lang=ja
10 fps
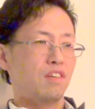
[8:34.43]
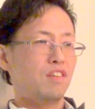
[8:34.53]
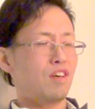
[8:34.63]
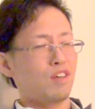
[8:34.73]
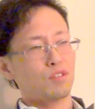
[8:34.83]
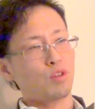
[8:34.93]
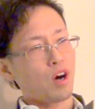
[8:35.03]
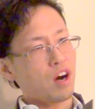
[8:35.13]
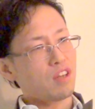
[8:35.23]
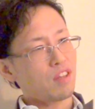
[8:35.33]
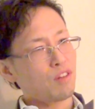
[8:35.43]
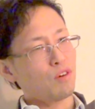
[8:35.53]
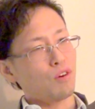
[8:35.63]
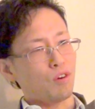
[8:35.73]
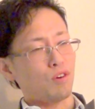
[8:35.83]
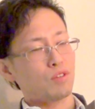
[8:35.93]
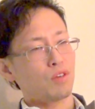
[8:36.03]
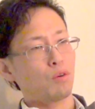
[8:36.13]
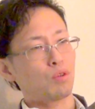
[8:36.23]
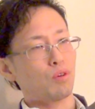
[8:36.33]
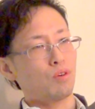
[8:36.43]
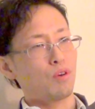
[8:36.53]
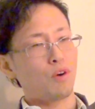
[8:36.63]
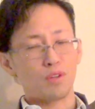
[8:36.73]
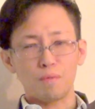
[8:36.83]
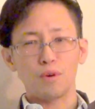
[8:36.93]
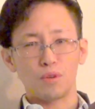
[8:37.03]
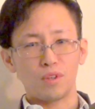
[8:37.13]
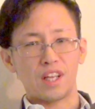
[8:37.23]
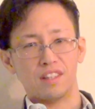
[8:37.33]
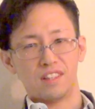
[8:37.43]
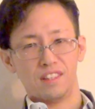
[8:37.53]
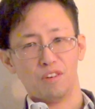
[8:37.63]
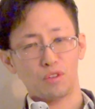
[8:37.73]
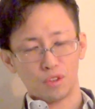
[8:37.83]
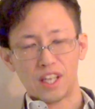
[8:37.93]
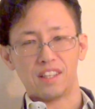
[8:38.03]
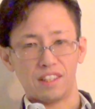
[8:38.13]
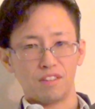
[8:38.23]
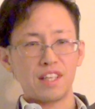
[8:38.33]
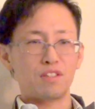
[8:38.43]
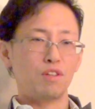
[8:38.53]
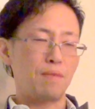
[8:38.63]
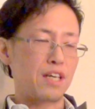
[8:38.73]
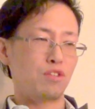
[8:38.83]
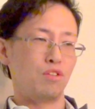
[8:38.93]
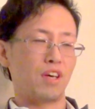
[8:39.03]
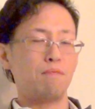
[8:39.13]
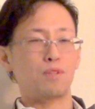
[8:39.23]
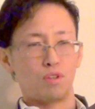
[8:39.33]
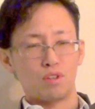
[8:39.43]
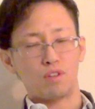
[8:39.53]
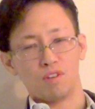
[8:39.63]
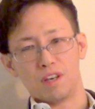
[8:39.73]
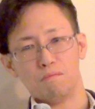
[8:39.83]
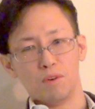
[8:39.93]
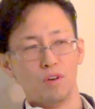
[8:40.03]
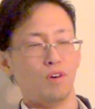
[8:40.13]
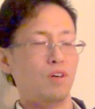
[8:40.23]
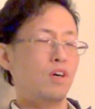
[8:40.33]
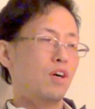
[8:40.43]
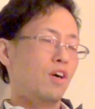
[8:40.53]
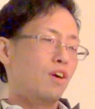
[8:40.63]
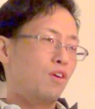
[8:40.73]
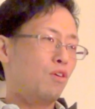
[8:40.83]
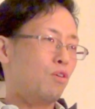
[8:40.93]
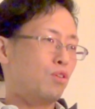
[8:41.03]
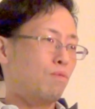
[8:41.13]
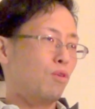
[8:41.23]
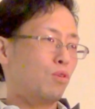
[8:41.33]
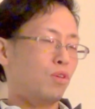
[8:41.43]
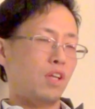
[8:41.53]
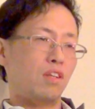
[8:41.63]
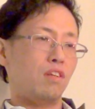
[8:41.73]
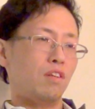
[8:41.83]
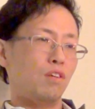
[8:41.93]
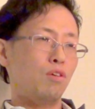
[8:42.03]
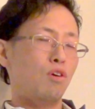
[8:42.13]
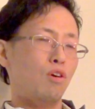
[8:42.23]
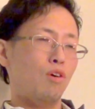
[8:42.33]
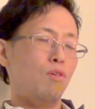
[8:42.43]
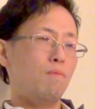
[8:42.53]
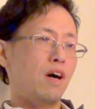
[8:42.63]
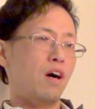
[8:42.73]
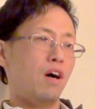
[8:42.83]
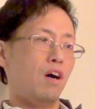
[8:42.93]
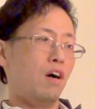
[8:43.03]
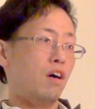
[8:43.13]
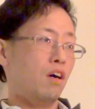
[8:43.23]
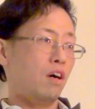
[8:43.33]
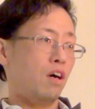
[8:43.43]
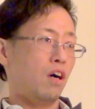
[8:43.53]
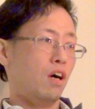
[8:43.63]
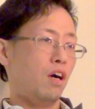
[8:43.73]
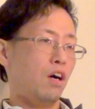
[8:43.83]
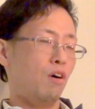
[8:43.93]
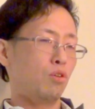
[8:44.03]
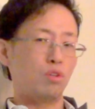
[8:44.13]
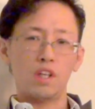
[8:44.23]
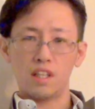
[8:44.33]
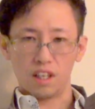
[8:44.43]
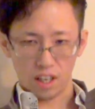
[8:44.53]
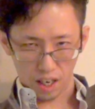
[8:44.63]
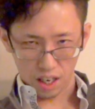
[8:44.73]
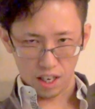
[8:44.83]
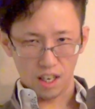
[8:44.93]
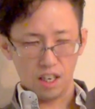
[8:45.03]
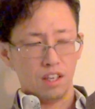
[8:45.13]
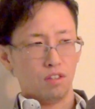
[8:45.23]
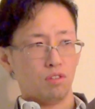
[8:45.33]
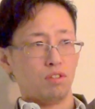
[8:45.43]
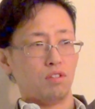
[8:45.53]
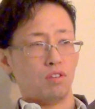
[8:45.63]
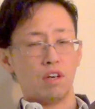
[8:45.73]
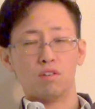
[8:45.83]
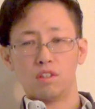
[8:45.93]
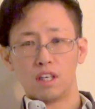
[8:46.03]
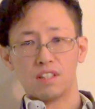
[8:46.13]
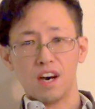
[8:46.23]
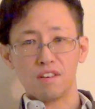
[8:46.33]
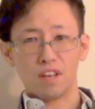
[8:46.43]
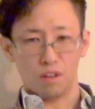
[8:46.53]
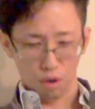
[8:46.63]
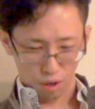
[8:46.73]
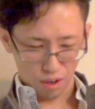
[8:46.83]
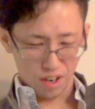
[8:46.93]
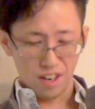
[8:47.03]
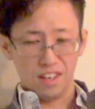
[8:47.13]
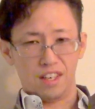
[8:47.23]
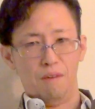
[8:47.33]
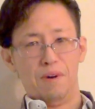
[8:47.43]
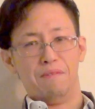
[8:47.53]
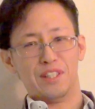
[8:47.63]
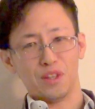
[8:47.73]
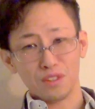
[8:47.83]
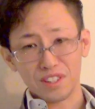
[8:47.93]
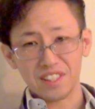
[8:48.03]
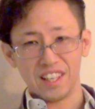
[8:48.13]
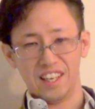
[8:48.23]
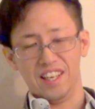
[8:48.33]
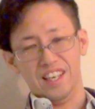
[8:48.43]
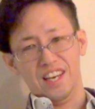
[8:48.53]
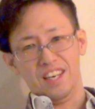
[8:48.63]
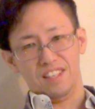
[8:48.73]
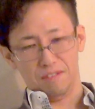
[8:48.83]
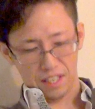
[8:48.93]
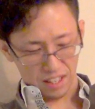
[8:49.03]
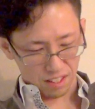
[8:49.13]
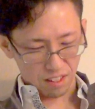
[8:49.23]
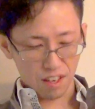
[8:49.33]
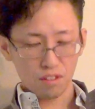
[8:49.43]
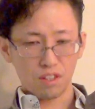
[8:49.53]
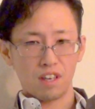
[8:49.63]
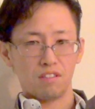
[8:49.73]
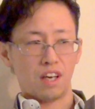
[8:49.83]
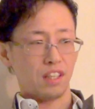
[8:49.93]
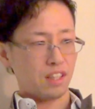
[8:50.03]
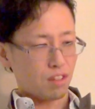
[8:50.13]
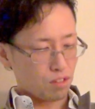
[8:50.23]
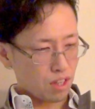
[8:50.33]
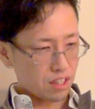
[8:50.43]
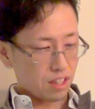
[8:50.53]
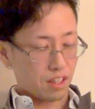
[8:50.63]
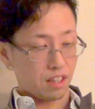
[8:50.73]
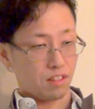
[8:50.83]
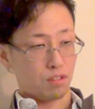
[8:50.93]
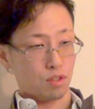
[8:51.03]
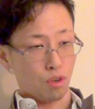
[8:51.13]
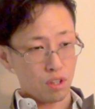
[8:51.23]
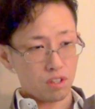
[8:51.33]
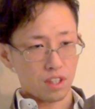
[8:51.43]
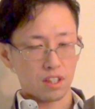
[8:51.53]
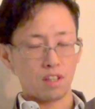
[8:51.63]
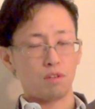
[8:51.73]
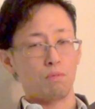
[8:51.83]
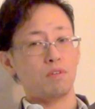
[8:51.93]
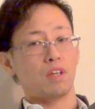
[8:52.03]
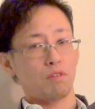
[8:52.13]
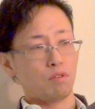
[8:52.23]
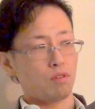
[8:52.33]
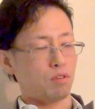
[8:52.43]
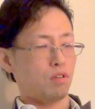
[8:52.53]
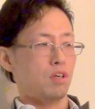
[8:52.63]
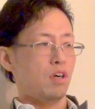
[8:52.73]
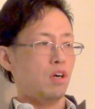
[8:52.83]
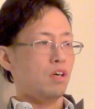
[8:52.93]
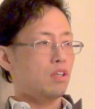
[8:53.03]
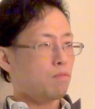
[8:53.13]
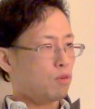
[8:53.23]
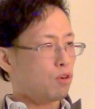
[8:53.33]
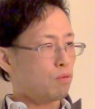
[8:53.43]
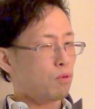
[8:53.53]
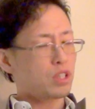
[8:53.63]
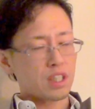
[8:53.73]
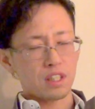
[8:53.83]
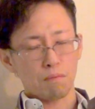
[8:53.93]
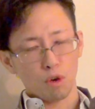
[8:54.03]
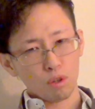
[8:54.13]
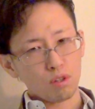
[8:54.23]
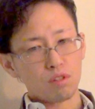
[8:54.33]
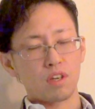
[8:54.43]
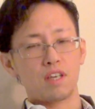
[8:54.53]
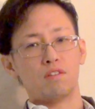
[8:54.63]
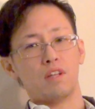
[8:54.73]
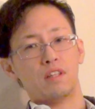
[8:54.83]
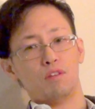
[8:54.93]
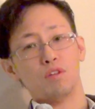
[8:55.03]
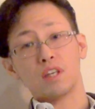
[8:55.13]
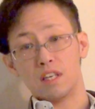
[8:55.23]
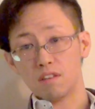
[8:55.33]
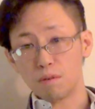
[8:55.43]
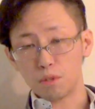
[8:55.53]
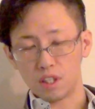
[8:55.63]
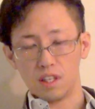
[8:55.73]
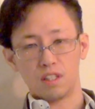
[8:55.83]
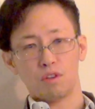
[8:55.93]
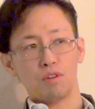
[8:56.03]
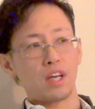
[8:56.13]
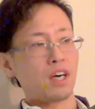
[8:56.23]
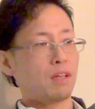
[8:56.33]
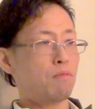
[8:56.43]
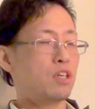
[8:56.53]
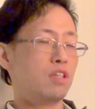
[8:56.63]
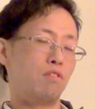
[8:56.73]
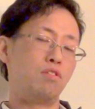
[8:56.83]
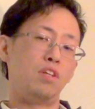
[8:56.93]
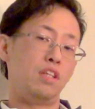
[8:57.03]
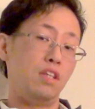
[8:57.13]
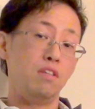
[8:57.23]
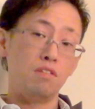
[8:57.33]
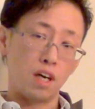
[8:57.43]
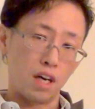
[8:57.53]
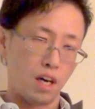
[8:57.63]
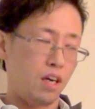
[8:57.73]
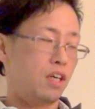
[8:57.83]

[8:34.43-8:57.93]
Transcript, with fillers: でその相手のそれ男、両方とも男だ男なんだけどね、そのマンションの件もその人の件も両方とも男だったんだけど、まあ、あ男なんだから辛いことたくさんあるけど頑張りましょうっつって、みんな辛いことあると、あなたの辛さってすごい辛さだと思うけど、でももしかしたらもっと辛い人だって世の中いるかもしれない、その中でも生きてる人だっているから、